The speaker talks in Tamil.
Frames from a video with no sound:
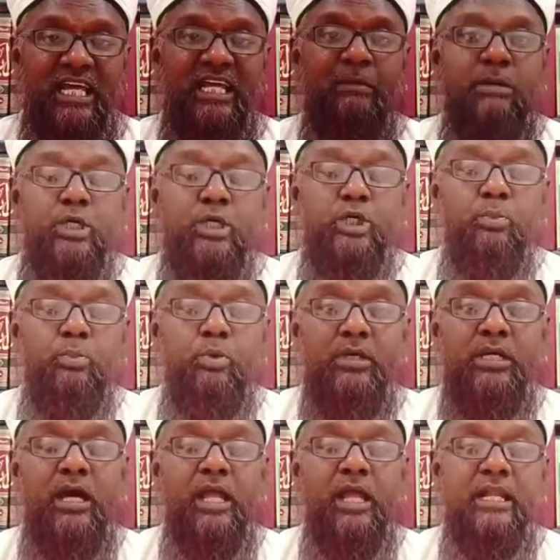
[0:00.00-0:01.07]
நமக்கு
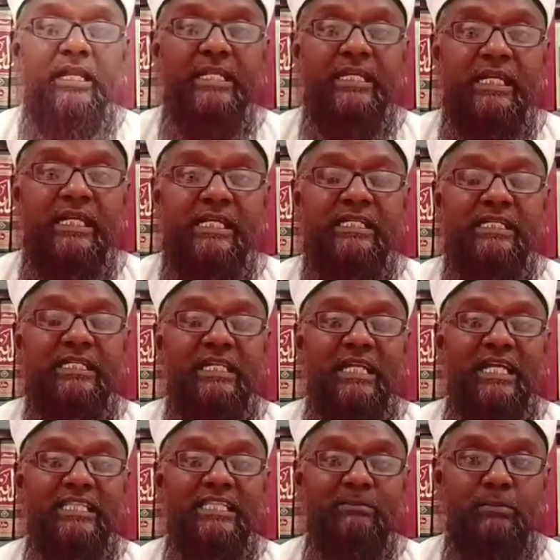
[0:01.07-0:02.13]
முன்னால் நிகழுகிற
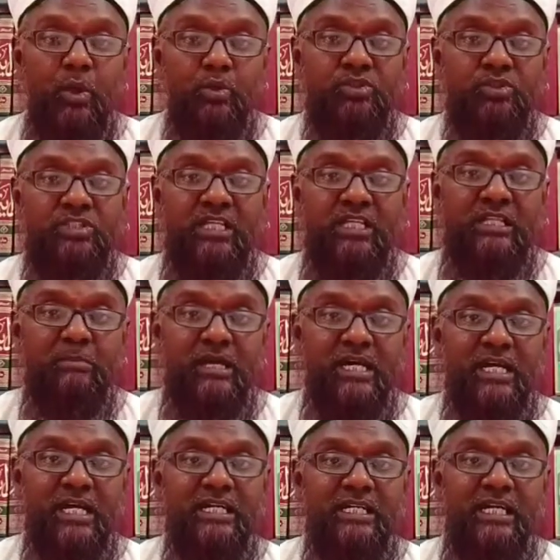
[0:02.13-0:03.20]
அந்த மவுத் அந்த
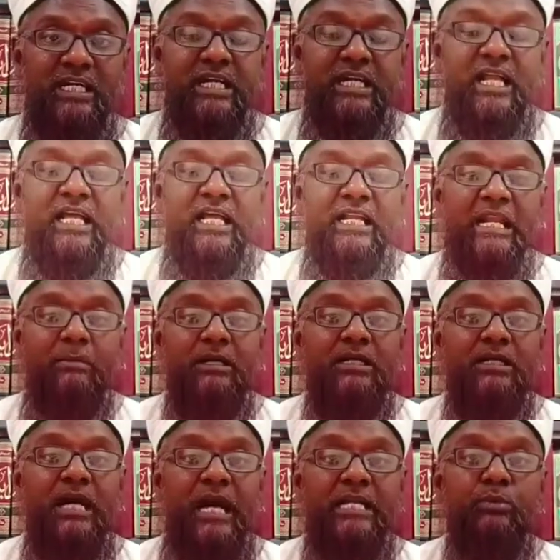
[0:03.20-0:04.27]
மரணங்கள்
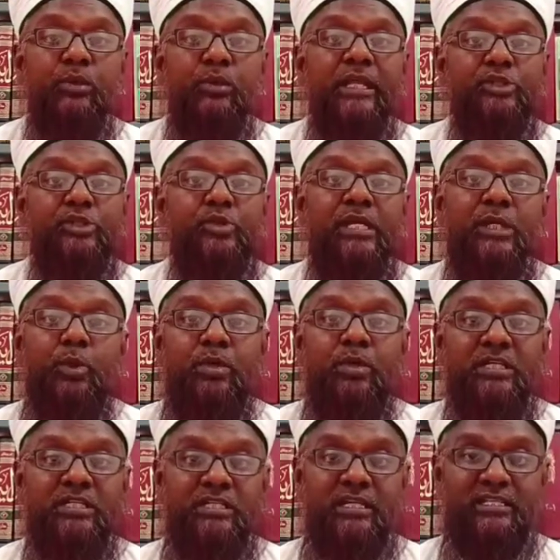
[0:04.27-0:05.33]
நமக்கு அறிவுரை சொல்லி
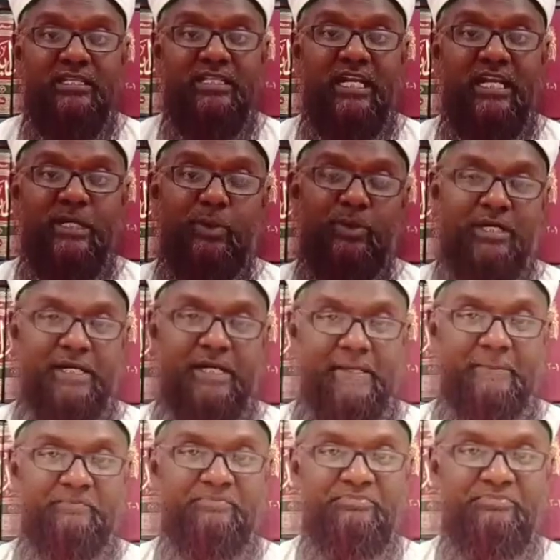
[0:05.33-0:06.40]
கொண்டிருக்கிறது நல்லோர்களே
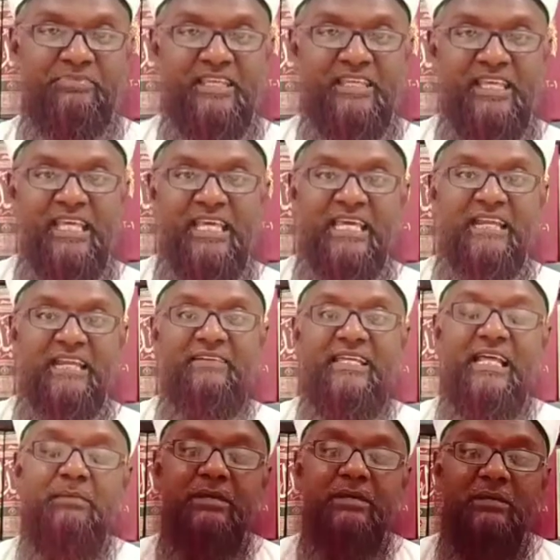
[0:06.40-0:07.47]

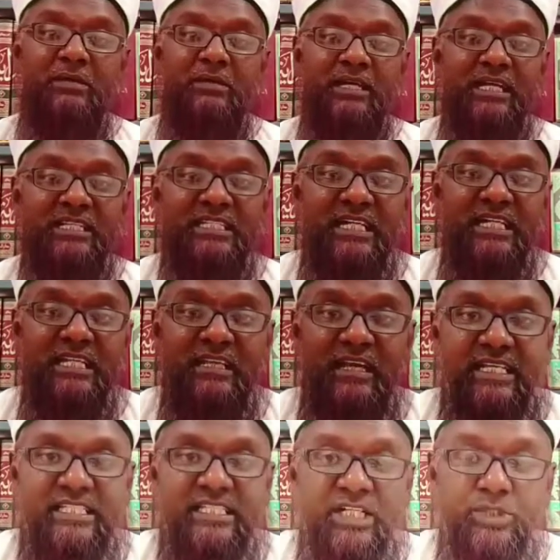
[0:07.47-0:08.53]
எனவேதான் பெருமானார் செல்லல்லா
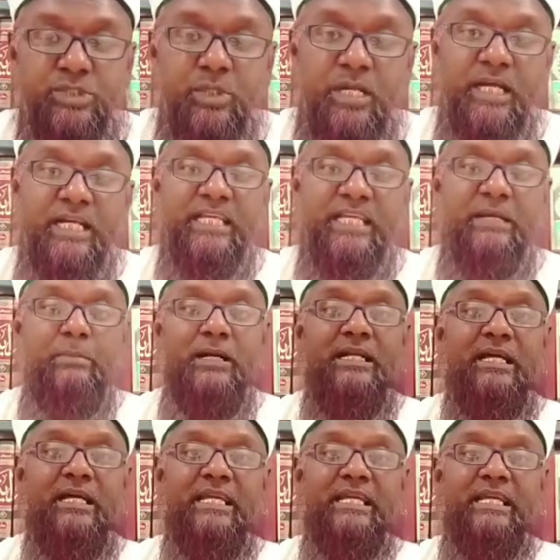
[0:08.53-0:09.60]
சில சொன்னாங்க நீங்க
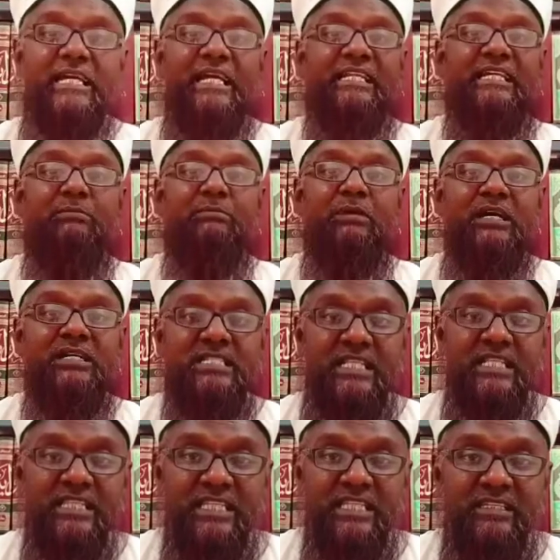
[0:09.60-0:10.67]
மண்ணறைகளை அதிகமாக
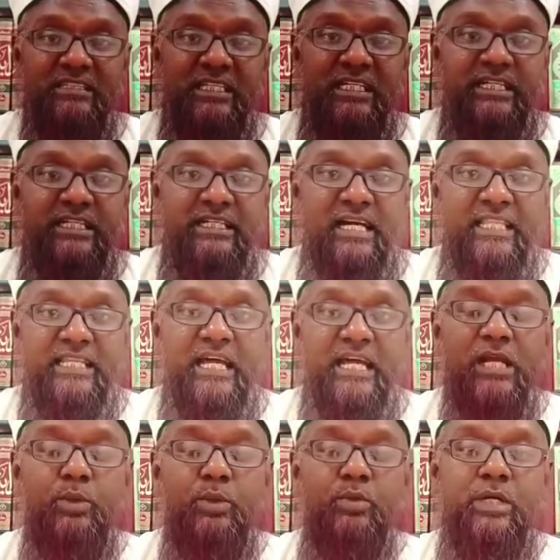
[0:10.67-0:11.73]
சந்தியுங்கள்
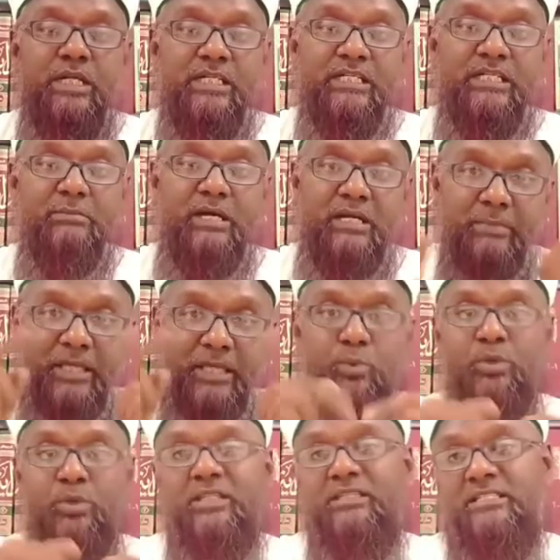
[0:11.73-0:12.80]
அதனால் உங்களுக்கு மறுமை
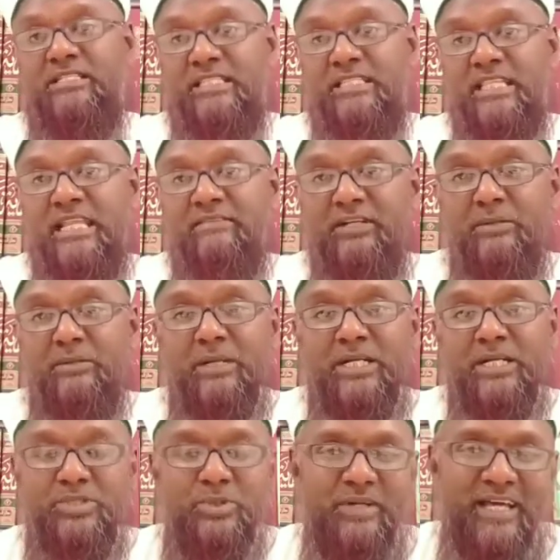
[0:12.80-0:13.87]
குறித்த சிந்தனை வரும்
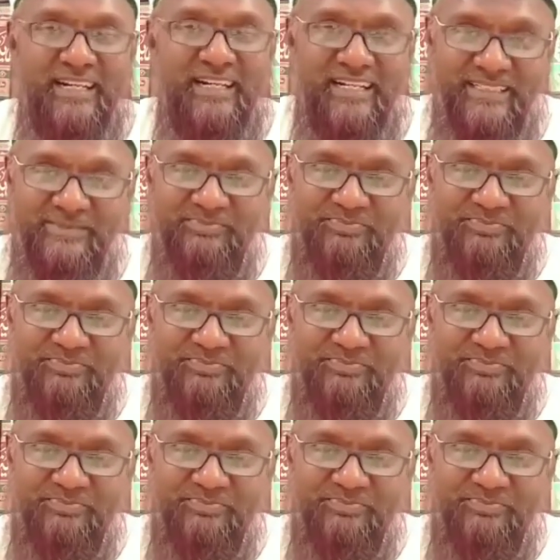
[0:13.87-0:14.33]
என்று சொன்னார்கள்